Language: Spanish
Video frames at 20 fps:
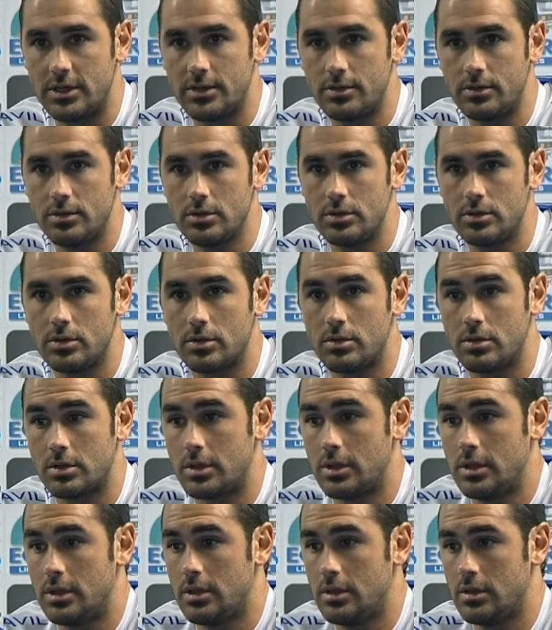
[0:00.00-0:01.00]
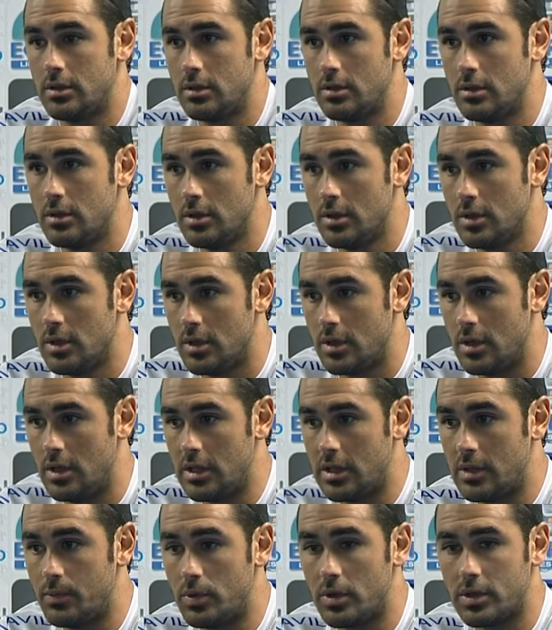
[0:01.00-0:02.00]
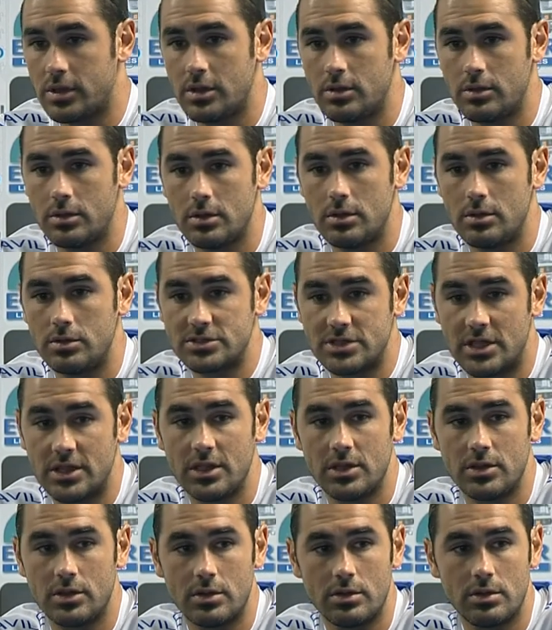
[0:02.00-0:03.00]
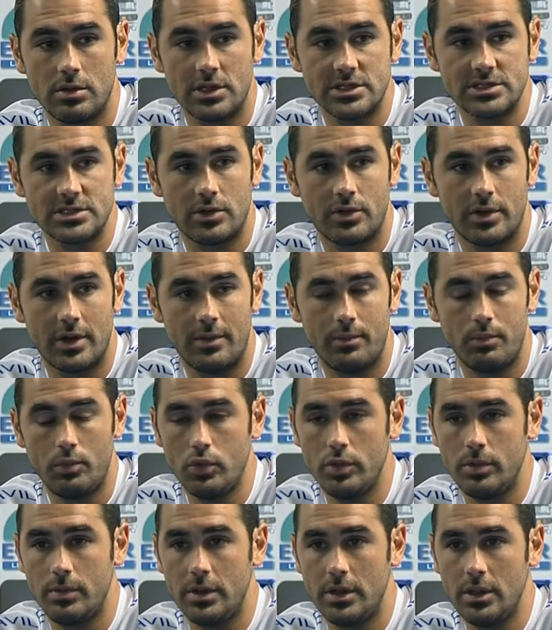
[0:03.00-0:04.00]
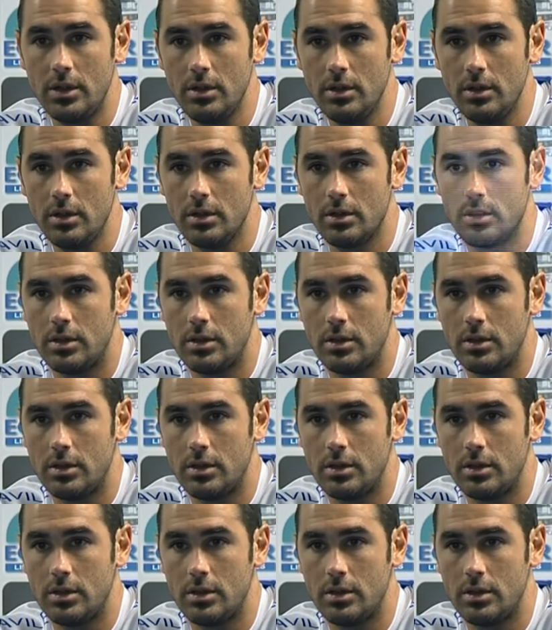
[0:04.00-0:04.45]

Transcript: ¿no? Yo creo que el equipo lo, lo, está haciendo hasta ahora muy bien